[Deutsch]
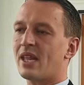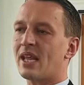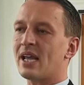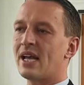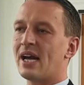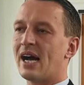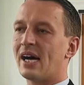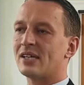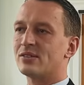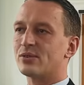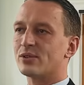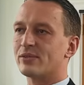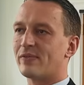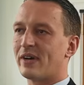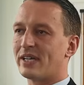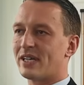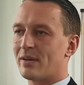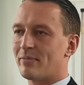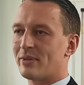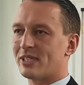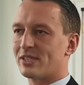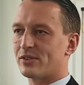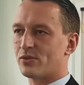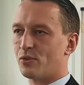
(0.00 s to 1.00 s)
Also es war
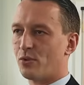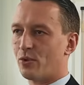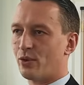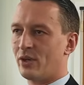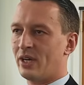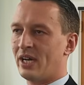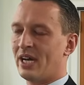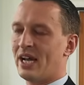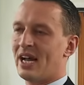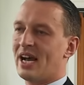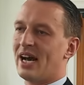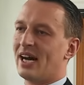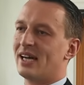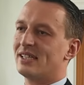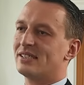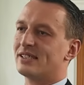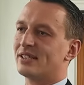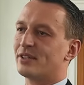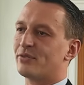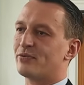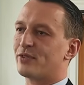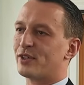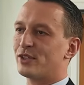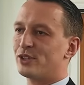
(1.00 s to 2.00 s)
damals so, als
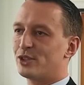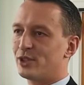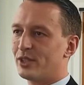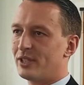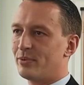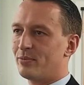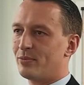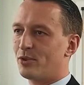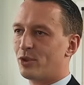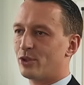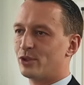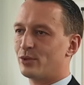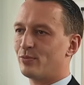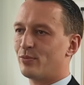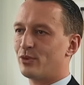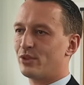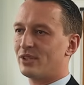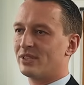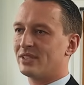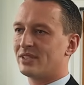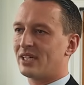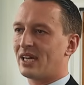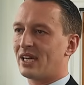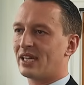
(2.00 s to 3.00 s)
ich frisch in den Deutschen
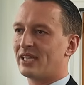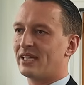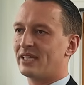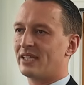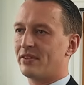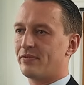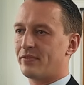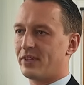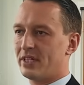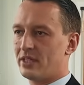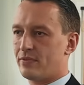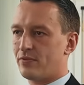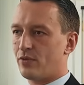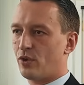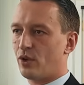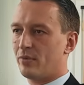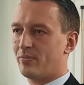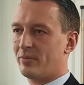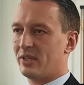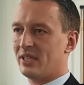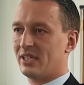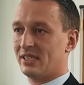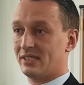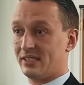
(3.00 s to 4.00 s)
Bundestag gewählt worden
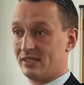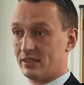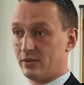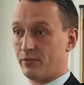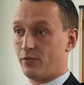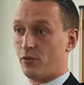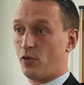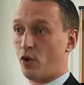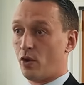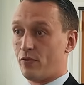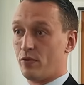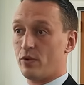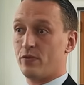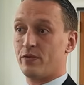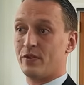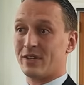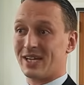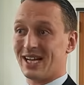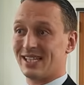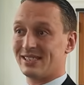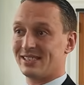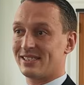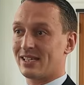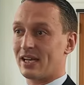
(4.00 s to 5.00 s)
bin, dass diese Vorwürfe
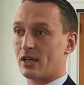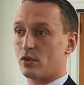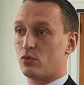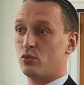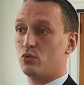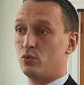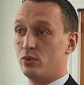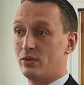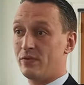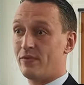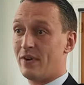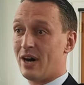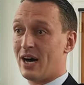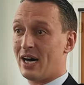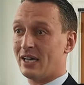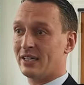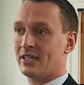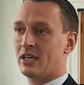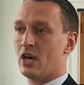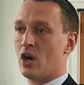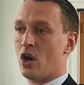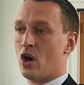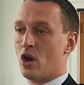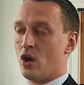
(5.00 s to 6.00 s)
ganz akut waren
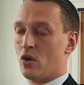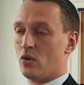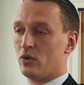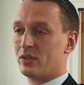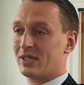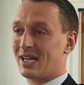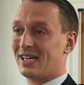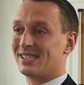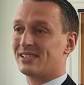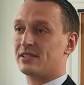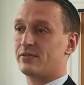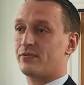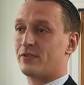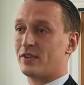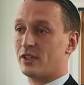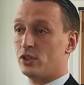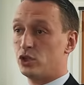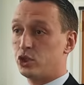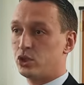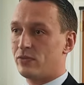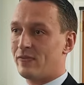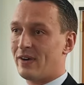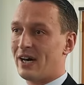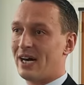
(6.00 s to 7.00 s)
und ganz
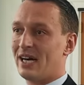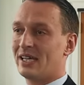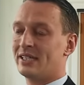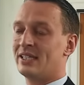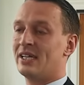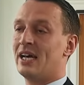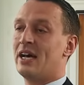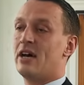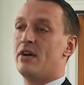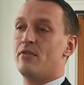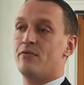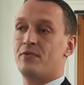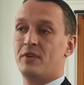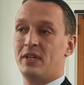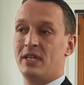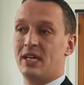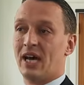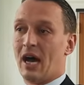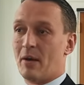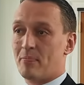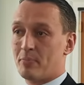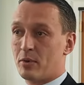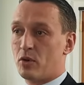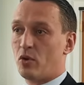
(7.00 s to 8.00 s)
frisch waren. Viele
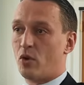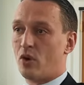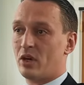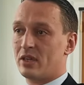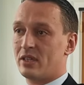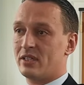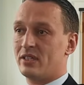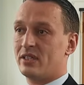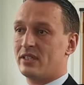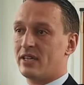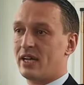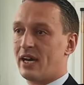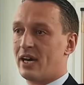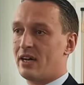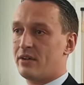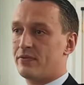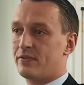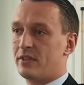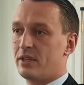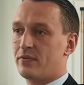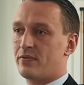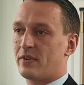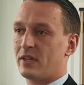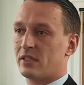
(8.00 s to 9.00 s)
Abgeordnete der
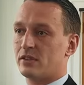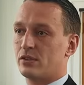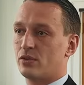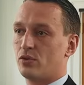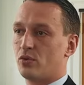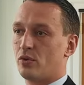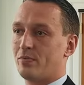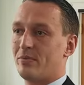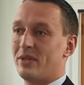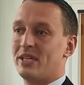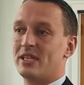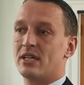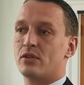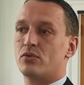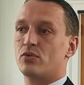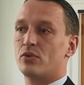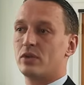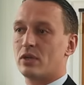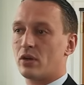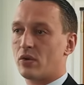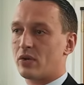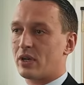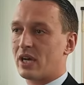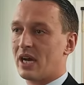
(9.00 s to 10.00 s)
AfD-Fraktion mich natürlich
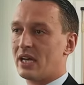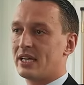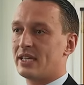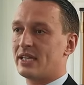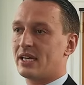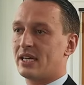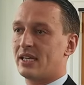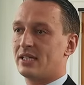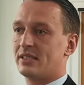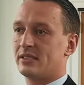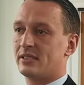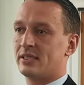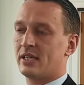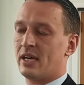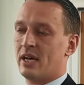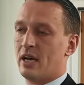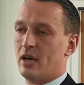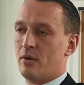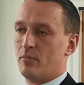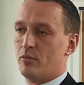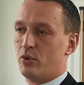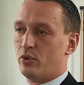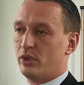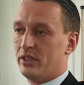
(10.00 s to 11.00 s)
auch gar nicht als
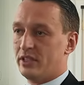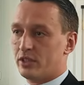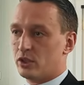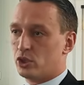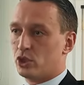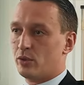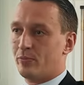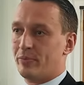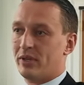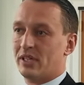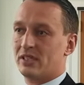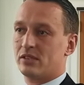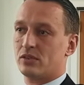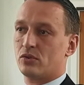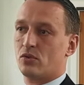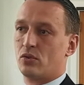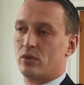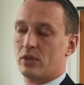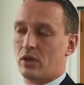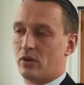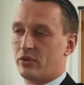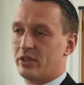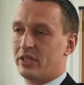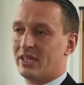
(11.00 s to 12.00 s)
politische Person,
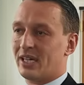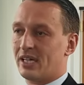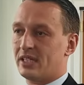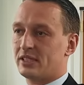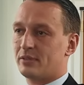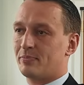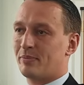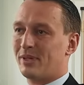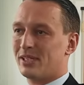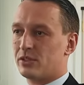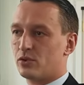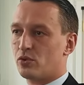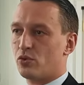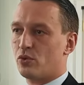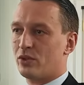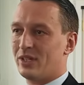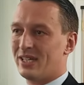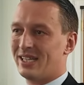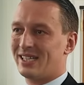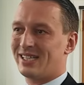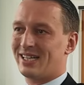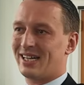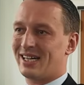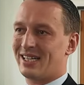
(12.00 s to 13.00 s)
auch nicht als
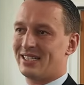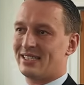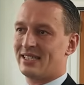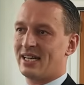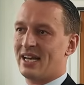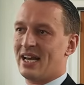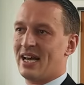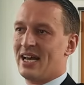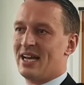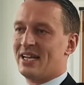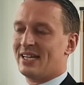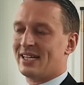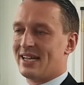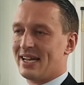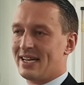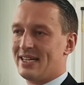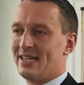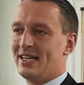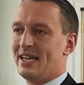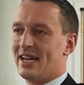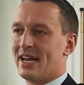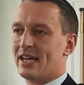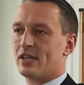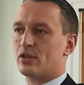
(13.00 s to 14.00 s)
Persönlichkeit
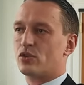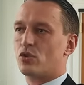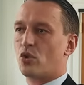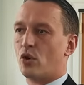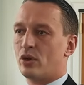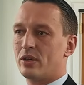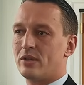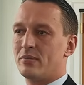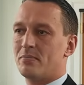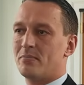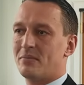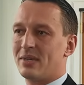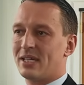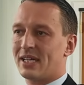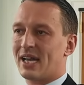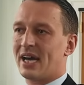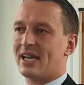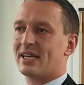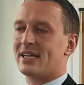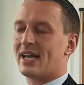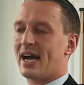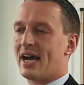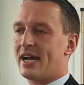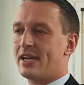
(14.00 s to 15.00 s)
kennenlernen konnten, mich gar
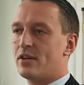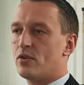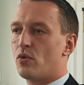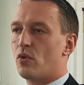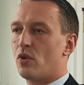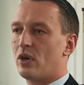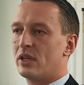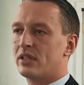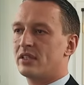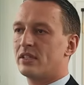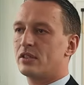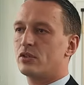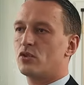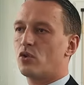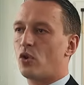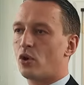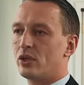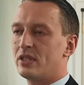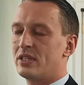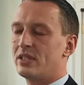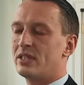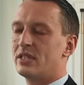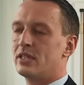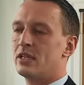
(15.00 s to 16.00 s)
nicht einordnen
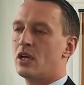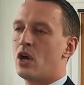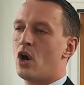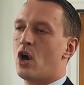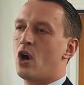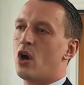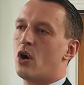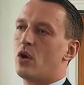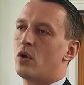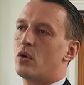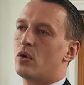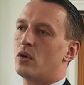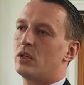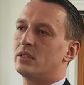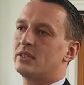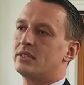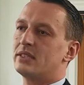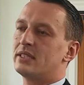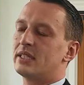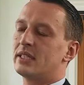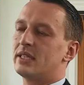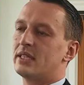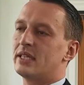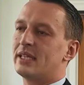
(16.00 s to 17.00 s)
konnten und
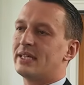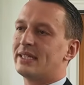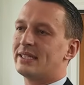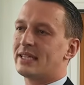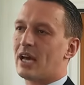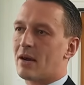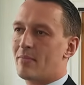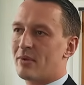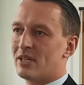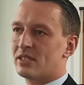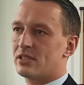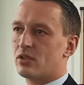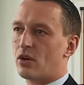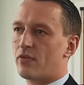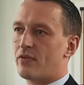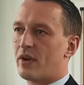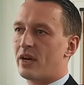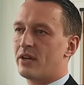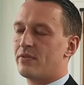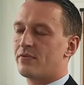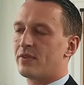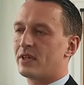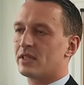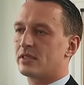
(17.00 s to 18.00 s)
äh, ich damals auf
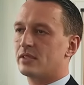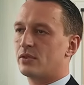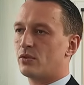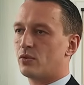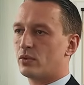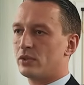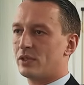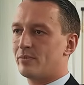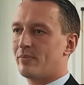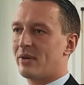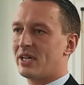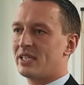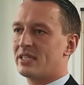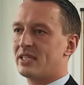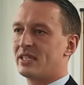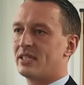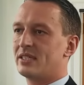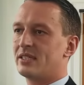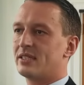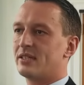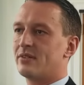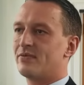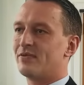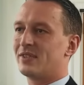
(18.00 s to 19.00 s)
einen
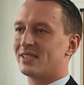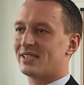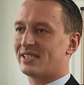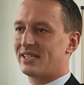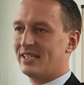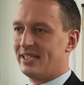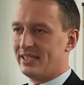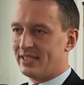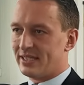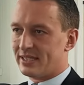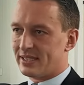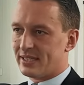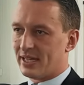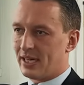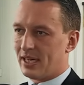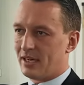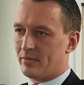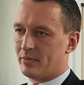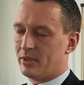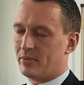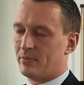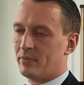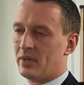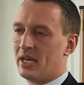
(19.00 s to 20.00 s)
Fraktionsbeitritt verzichtet
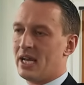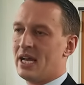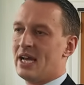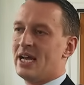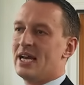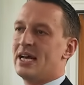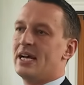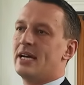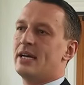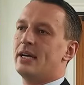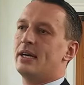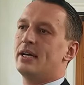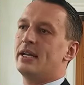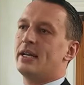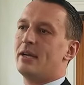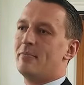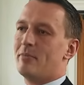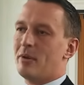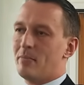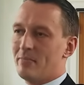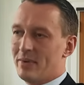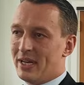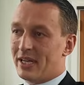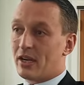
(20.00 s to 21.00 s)
habe im
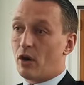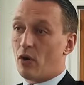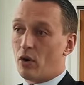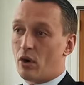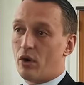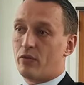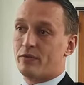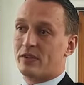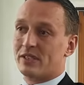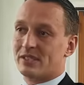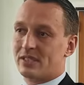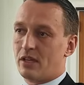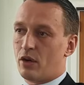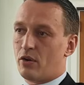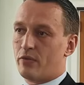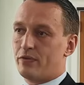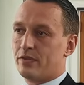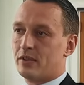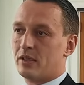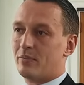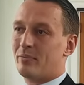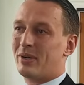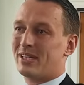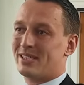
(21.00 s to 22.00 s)
Hinblick auch auf das
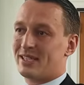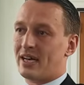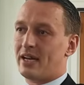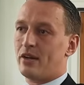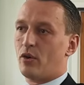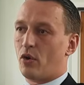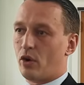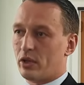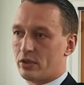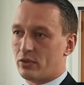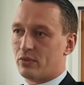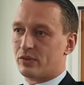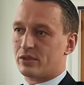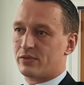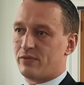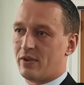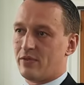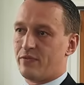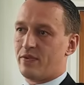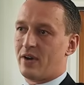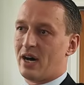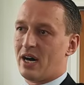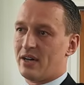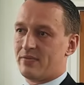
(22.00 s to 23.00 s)
laufende
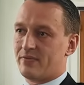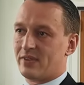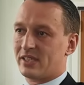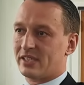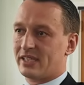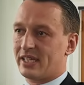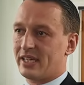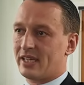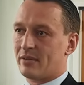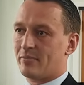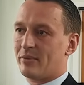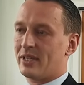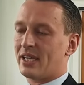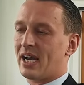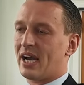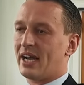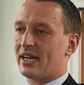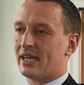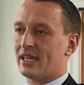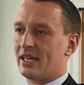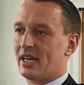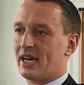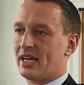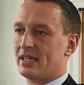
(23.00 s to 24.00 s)
Parteiordnungsverfahren, was gegen mich
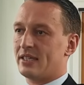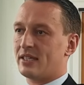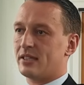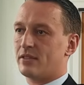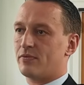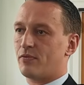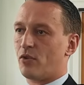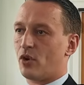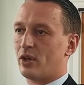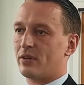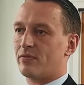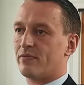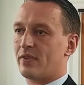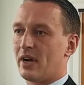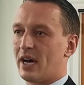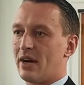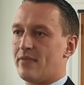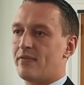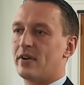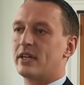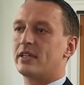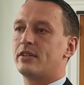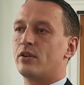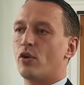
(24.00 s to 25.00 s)
eingeleitet worden war,
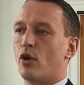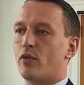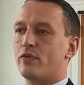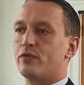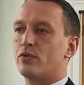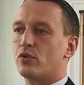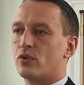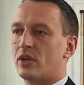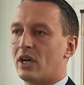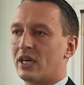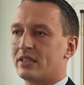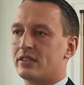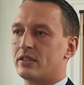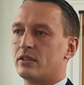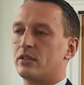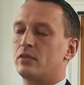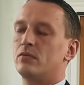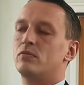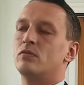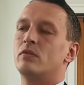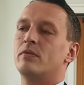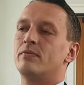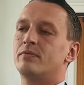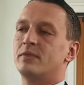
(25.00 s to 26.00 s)
weil ich die Hoffnung hatte,
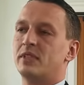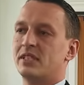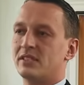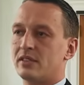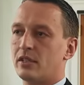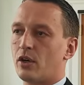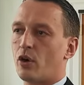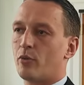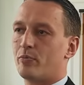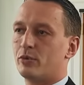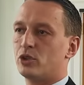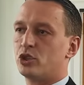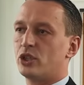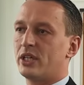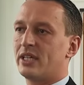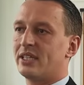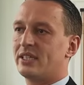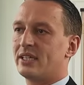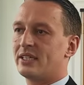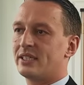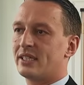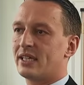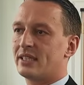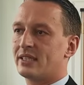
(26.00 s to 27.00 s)
die sich auch
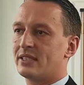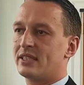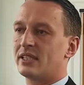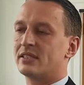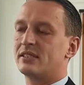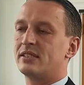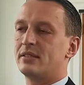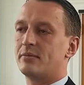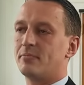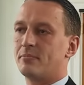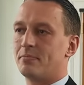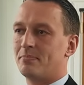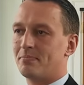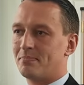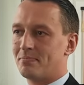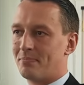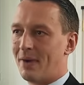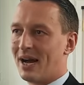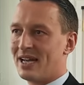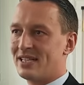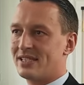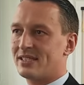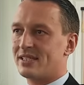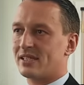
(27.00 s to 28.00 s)
bestätigt hat, dass sie
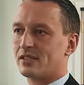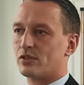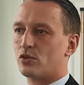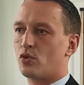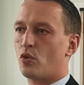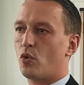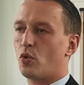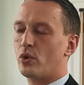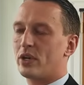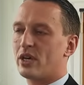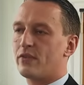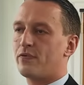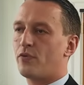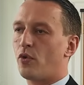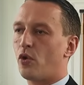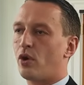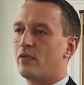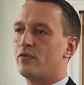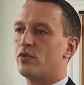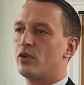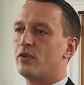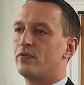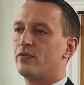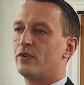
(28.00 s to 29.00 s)
meist das Gros der
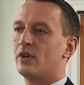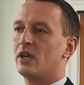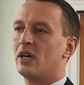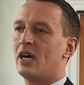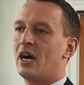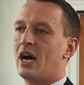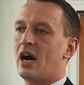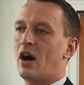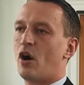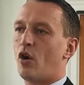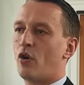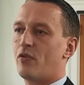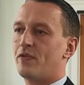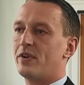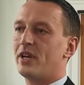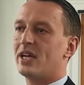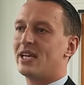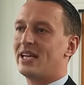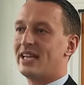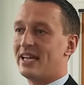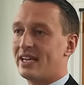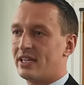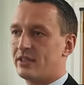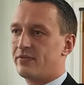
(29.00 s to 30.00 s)
Vorwürfe auch
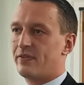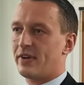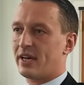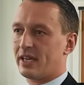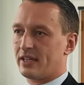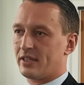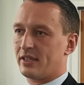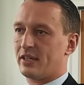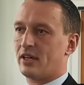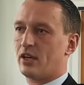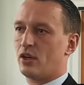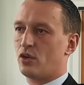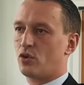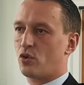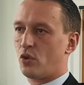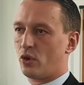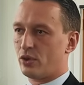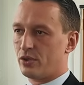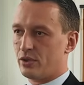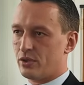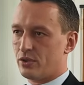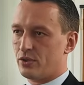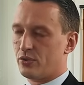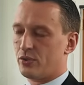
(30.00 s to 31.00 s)
widerlegt werden
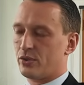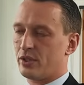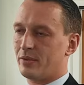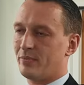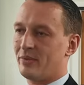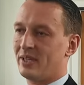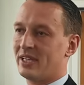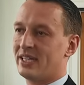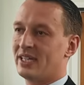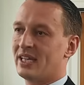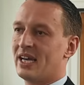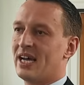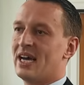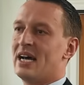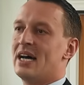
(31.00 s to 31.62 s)
konnte durch mich.